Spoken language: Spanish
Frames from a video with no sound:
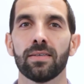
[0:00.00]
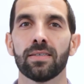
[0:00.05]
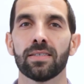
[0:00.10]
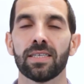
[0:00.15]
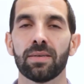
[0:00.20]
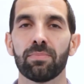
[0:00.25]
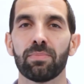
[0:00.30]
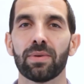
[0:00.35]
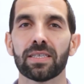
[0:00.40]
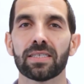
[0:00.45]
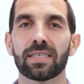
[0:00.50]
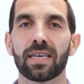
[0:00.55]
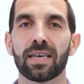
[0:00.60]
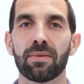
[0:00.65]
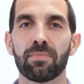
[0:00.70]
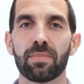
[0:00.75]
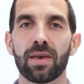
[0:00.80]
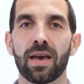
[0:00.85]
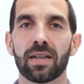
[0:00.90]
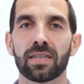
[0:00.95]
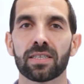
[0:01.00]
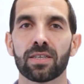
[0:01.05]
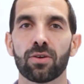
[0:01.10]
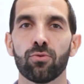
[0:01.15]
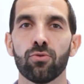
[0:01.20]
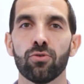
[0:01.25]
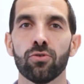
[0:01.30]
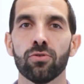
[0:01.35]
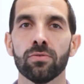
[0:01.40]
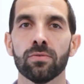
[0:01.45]
si piensas en viajar
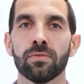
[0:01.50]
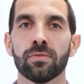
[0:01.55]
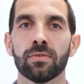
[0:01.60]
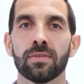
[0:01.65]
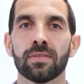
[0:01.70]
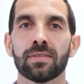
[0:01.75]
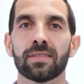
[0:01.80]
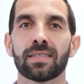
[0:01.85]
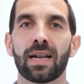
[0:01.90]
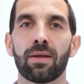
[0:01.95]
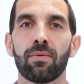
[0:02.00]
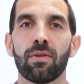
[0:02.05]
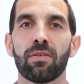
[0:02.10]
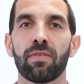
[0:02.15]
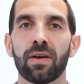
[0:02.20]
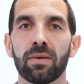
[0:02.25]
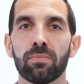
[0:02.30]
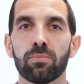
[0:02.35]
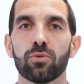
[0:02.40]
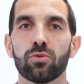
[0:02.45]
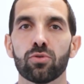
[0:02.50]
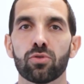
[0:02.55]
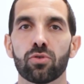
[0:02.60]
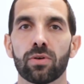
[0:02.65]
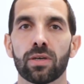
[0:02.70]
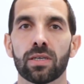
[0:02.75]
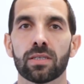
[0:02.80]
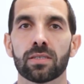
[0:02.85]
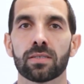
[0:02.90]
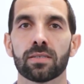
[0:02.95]
seguro,
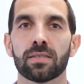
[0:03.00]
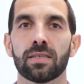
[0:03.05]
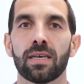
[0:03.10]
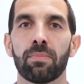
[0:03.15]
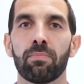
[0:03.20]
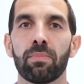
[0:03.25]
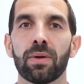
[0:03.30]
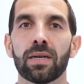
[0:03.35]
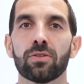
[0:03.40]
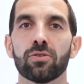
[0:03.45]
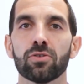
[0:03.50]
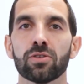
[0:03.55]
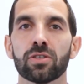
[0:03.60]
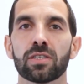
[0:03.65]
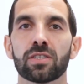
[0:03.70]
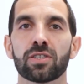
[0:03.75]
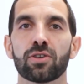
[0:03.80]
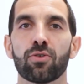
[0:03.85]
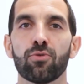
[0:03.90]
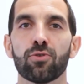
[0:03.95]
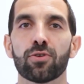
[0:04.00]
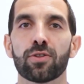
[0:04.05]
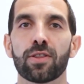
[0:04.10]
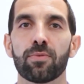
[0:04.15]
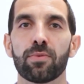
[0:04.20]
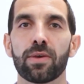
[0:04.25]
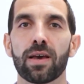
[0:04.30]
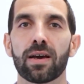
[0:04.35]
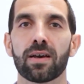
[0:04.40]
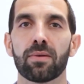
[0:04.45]
travelfine.es, expertos en seguros
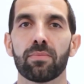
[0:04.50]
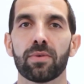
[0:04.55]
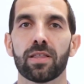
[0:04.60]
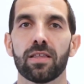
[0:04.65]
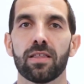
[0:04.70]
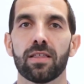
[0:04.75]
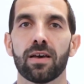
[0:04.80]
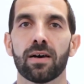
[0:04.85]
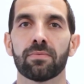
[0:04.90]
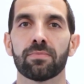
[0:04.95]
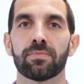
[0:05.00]
de viaje a medida.